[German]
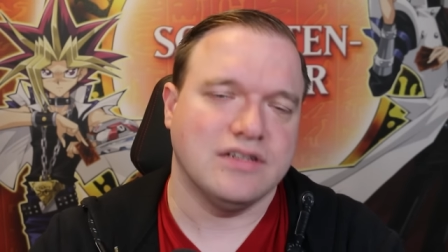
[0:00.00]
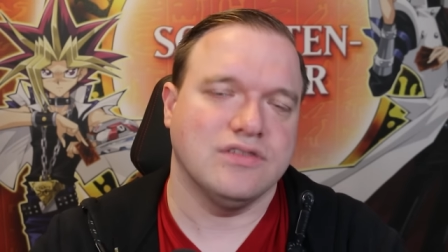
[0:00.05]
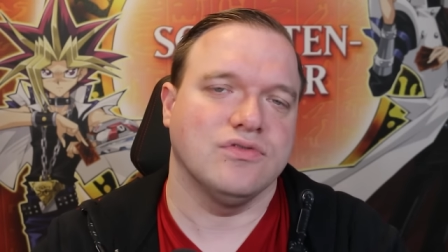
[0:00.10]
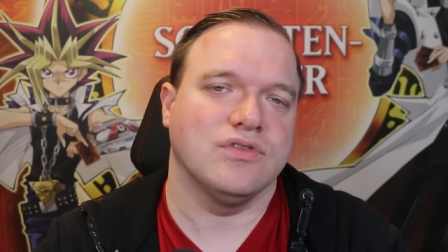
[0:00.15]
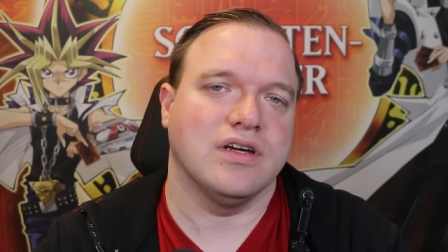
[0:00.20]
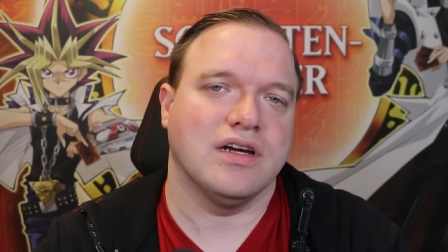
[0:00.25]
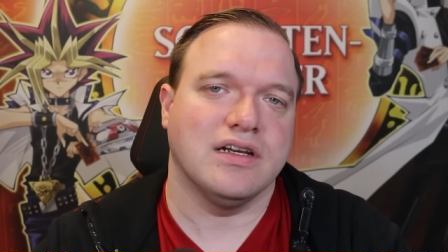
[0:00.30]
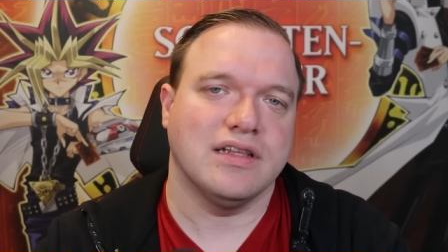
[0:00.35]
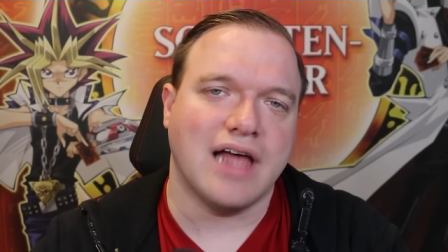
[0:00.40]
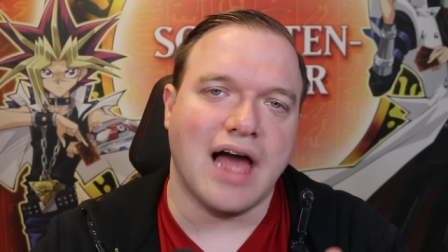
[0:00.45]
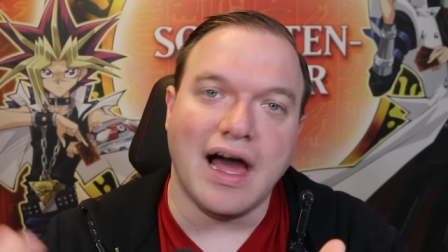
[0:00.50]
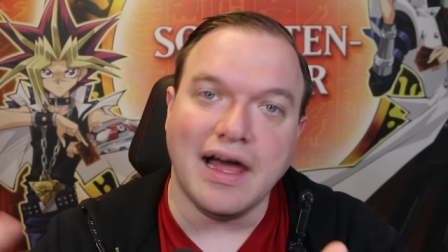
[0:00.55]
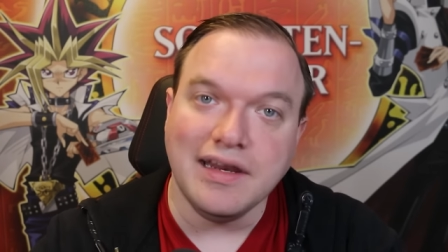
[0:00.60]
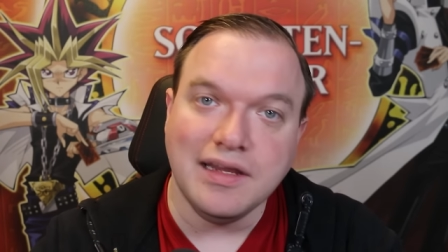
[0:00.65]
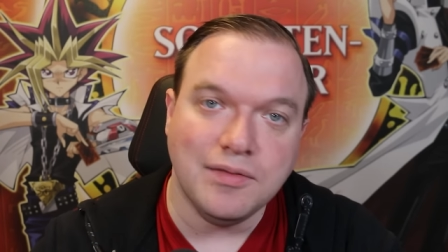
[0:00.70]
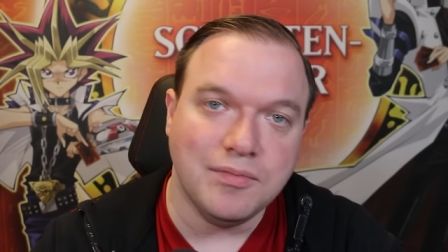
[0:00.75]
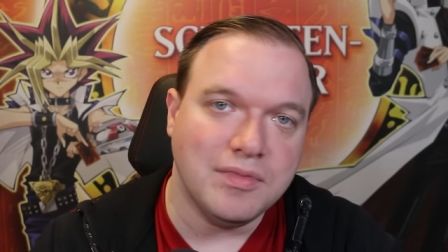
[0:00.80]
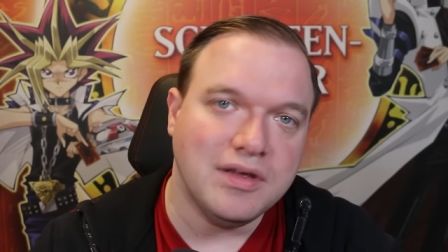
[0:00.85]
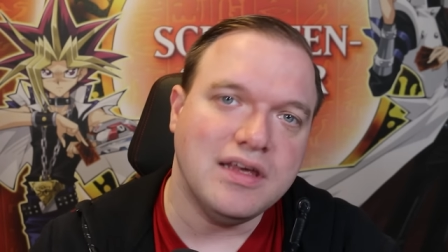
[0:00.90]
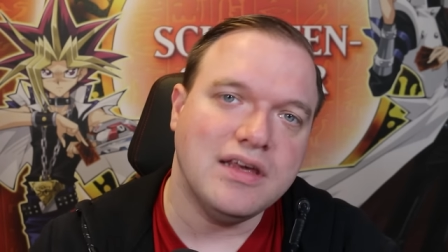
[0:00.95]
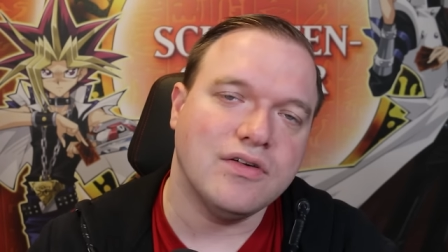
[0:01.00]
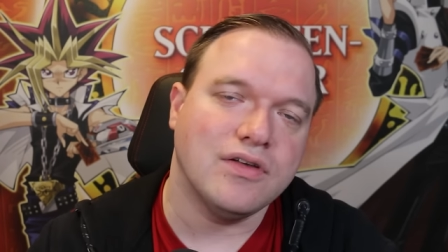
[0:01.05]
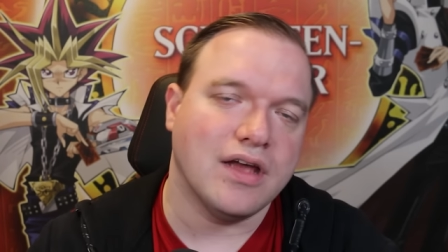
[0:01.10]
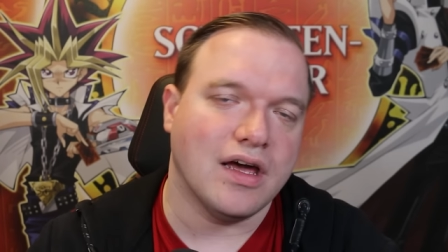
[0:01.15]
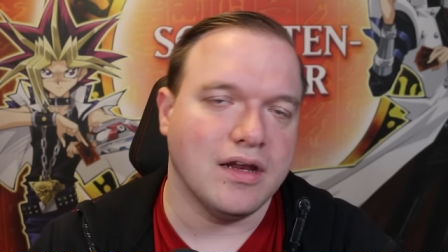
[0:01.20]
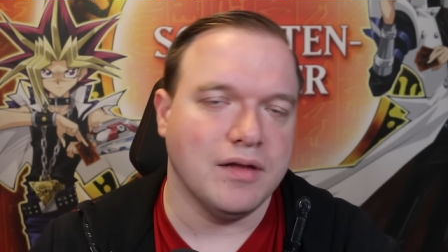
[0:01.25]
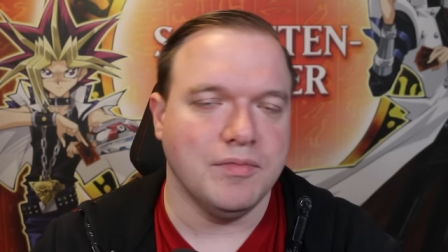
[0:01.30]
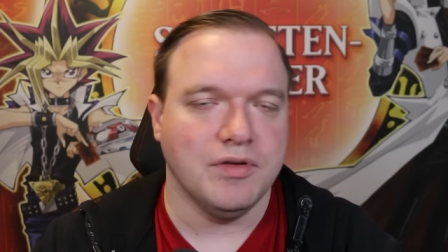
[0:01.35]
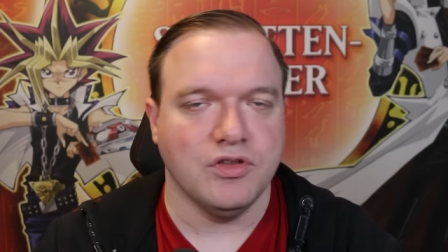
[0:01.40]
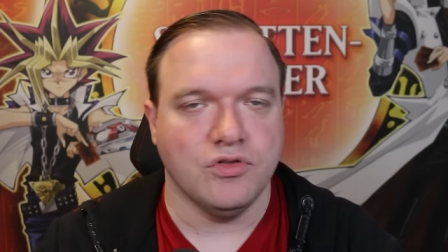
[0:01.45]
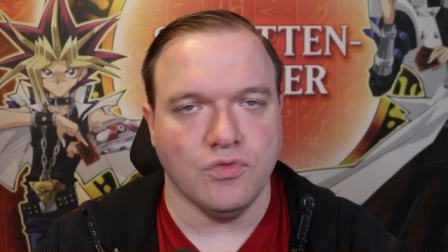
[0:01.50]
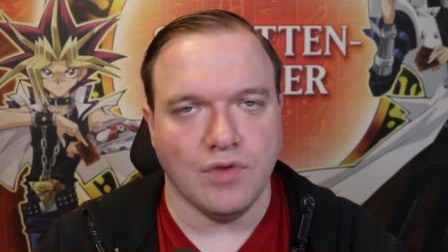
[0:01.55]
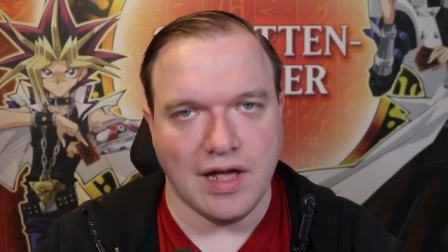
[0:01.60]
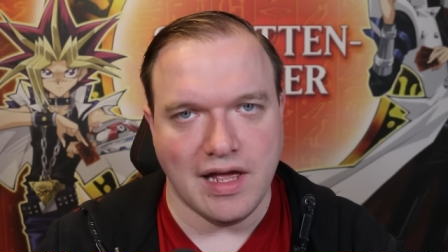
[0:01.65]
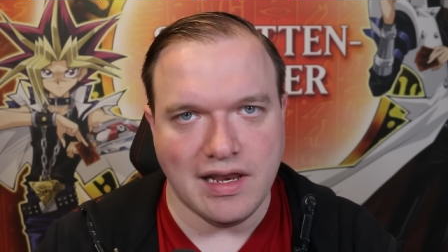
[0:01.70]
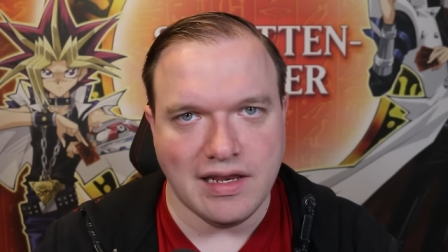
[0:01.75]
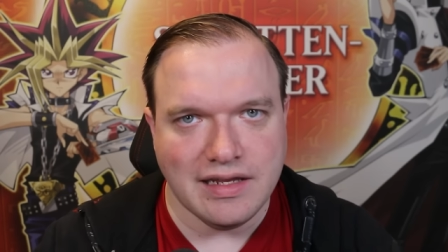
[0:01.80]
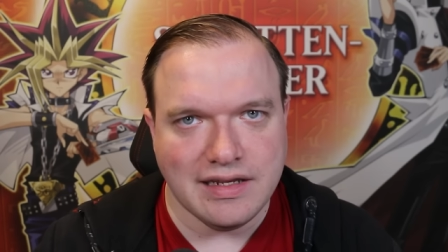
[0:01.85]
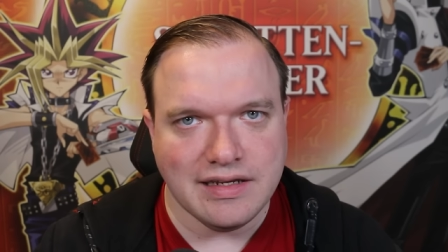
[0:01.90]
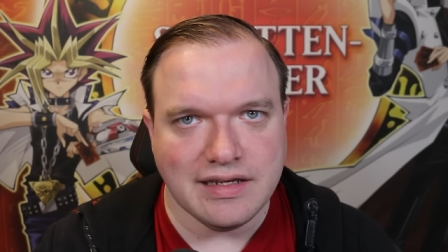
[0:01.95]
also gerade Anime und
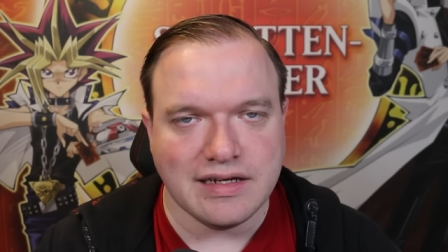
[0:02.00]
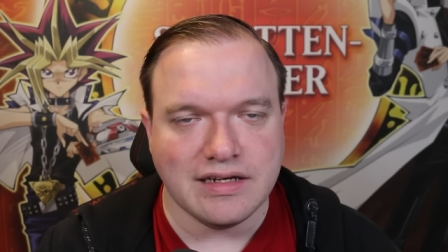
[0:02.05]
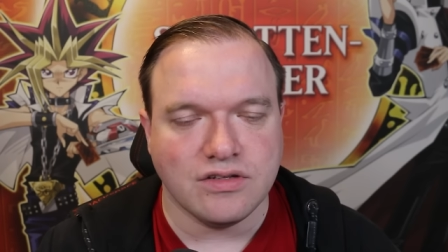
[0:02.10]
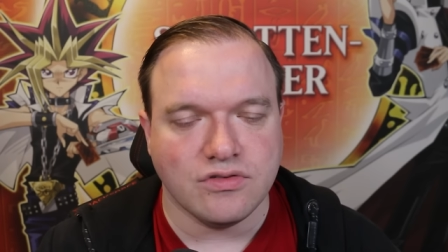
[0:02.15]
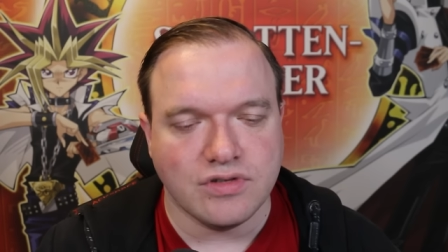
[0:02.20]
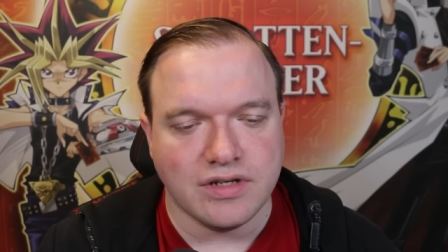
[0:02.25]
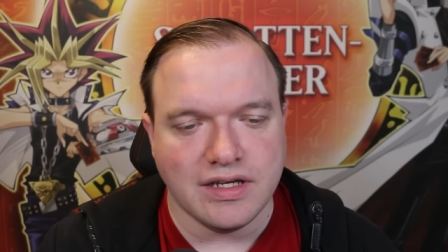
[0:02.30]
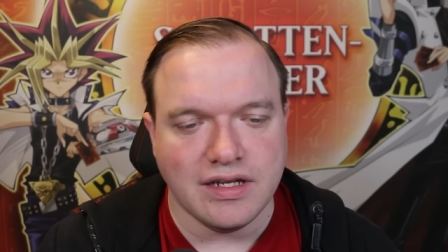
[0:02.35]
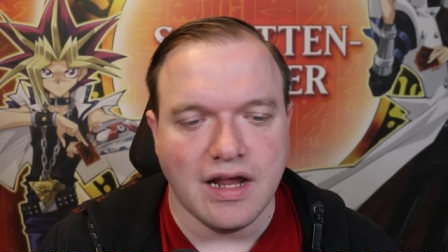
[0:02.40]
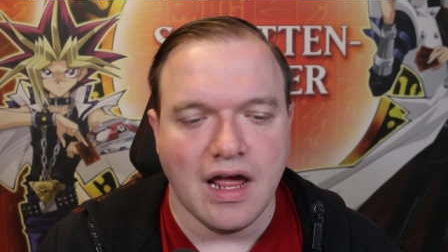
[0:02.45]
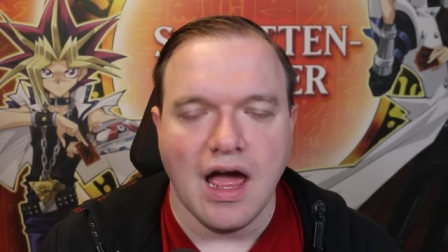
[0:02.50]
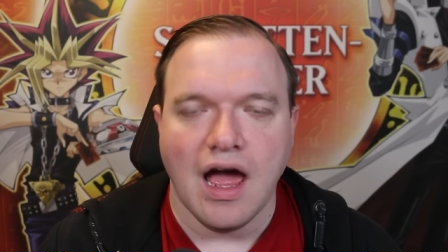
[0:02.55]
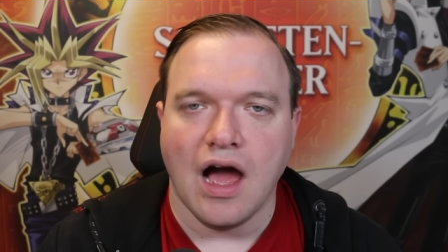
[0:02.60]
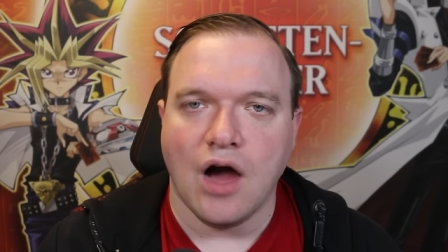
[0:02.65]
Anime-Duelle in die Richtung gehen,